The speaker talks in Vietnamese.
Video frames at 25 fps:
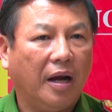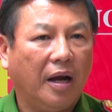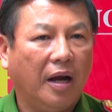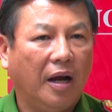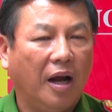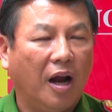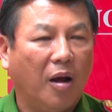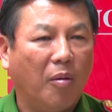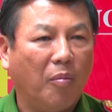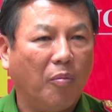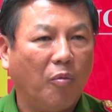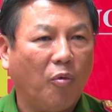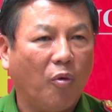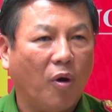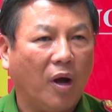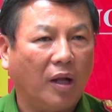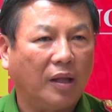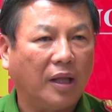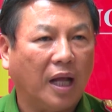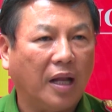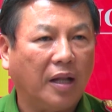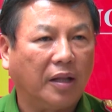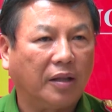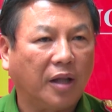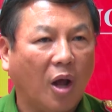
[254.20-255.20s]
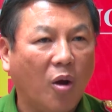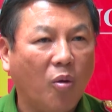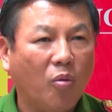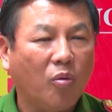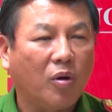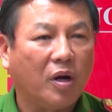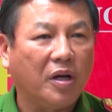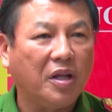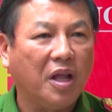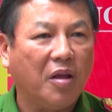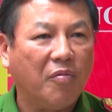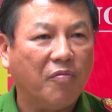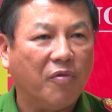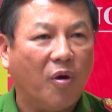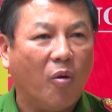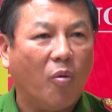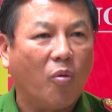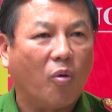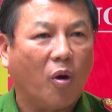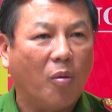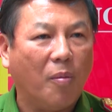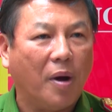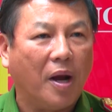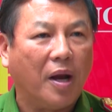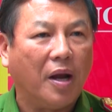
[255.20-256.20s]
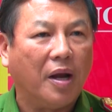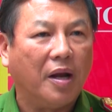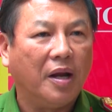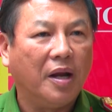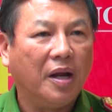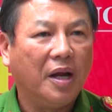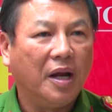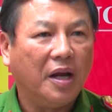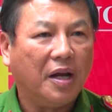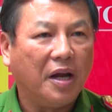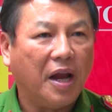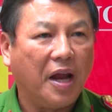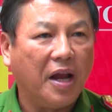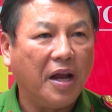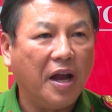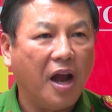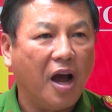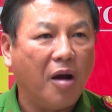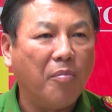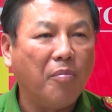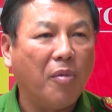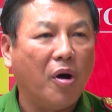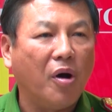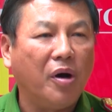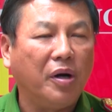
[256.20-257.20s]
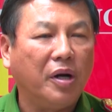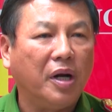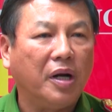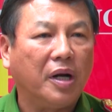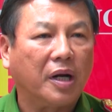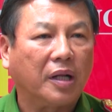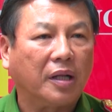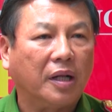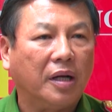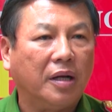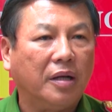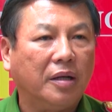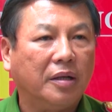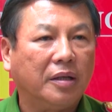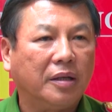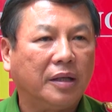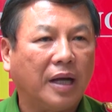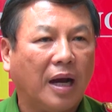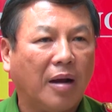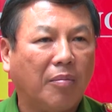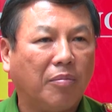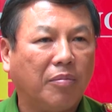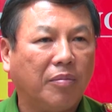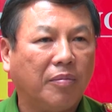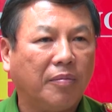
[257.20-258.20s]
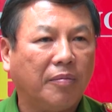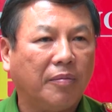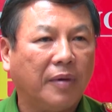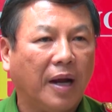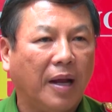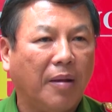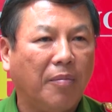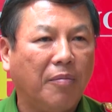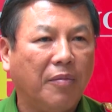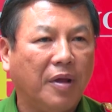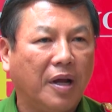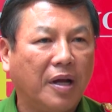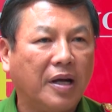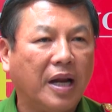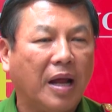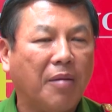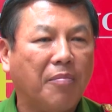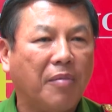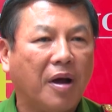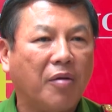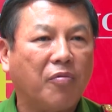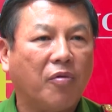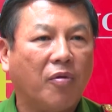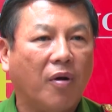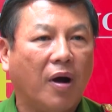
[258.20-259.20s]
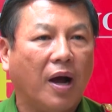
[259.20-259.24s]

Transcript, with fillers: lòng hoàn thành tốt cái nhiệm vụ của mình để đảm bảo an ninh trật tự trong đêm những đêm bán pháo